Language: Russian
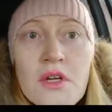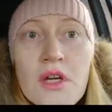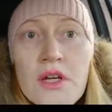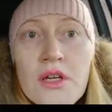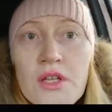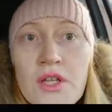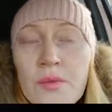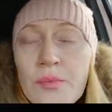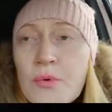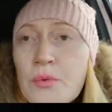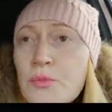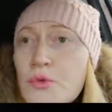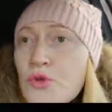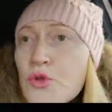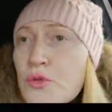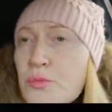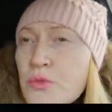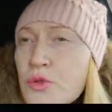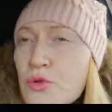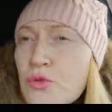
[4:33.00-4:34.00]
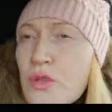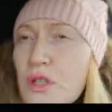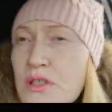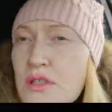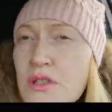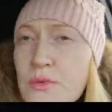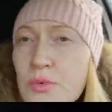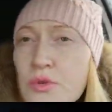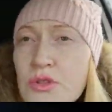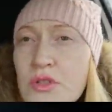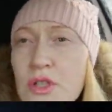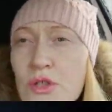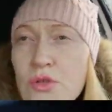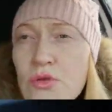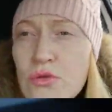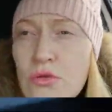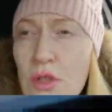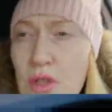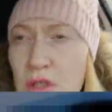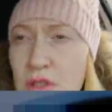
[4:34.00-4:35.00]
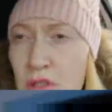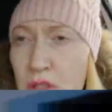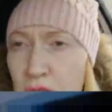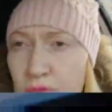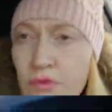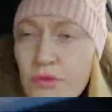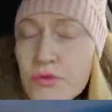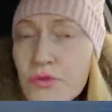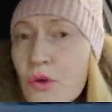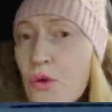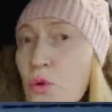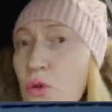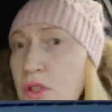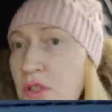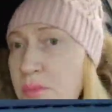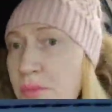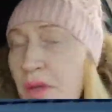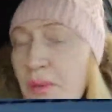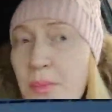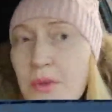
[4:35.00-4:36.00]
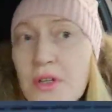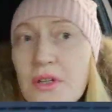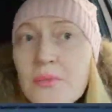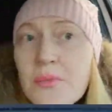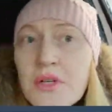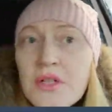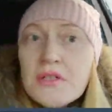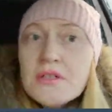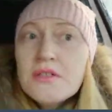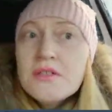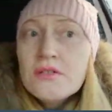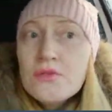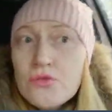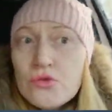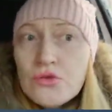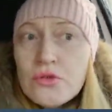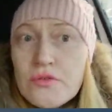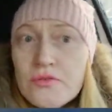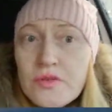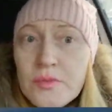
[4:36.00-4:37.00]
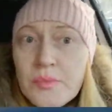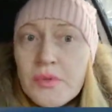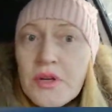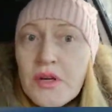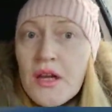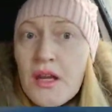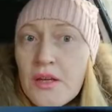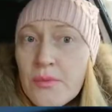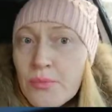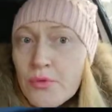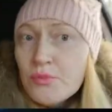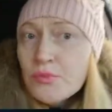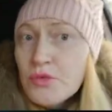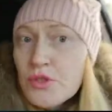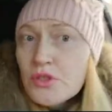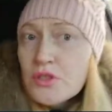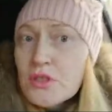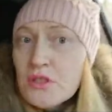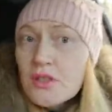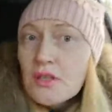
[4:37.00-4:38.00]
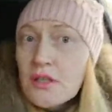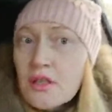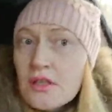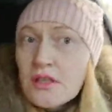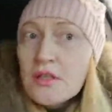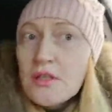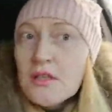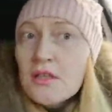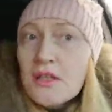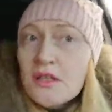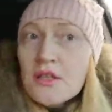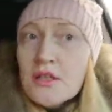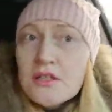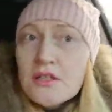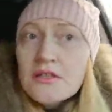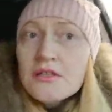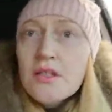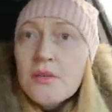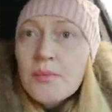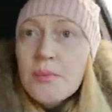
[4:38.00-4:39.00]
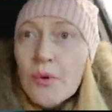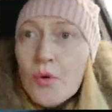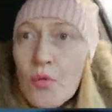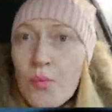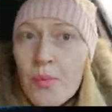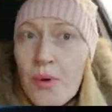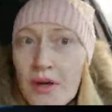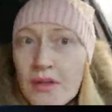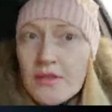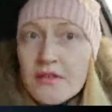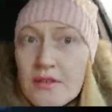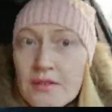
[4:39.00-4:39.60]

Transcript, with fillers: Я помню, что мы сюда с тобой, знаешь, куда ходили? Вот в какой-то мебельный магазин, что-то выбирали, помнишь тогда? Хотели покупать.